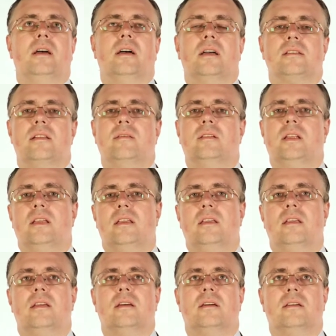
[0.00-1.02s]

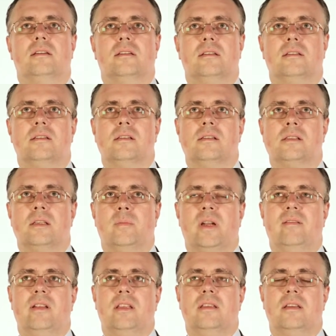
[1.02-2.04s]
Основные э,
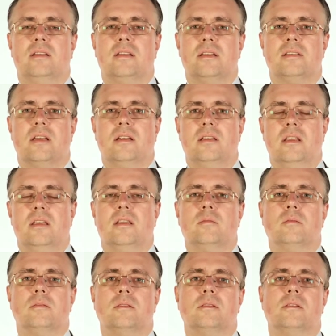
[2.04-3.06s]
направления этой стратегии,
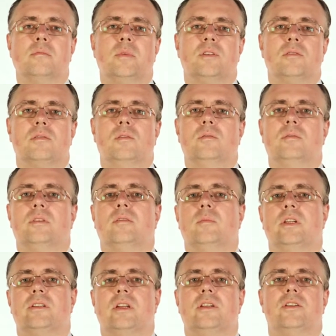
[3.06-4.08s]
э, безусловно, в
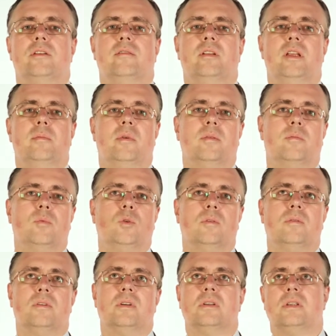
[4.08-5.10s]
ближайшее время
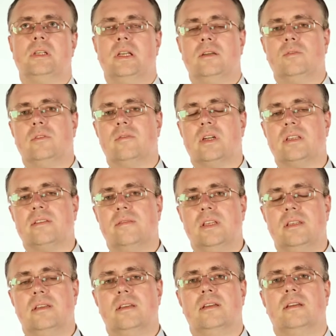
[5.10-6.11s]
э, лягут в
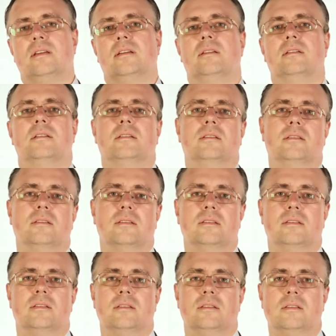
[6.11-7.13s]
развитие
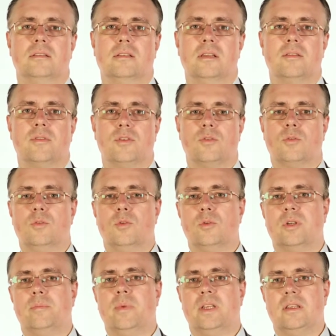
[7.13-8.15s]
э,
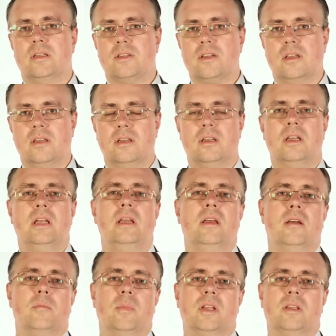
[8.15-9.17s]
инфраструктуры поддержки
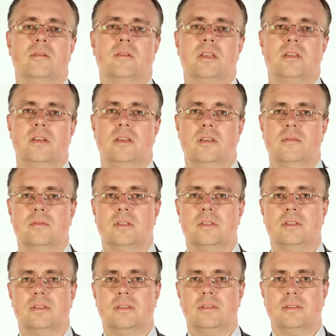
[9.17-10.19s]
малого и
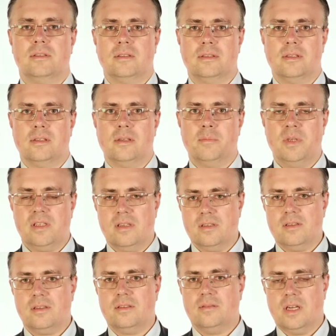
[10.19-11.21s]
среднего э,
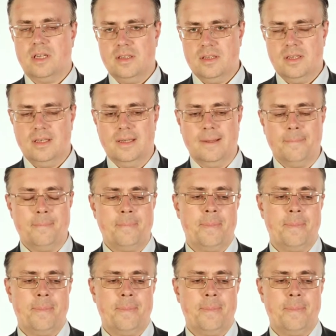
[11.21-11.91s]
бизнеса в России.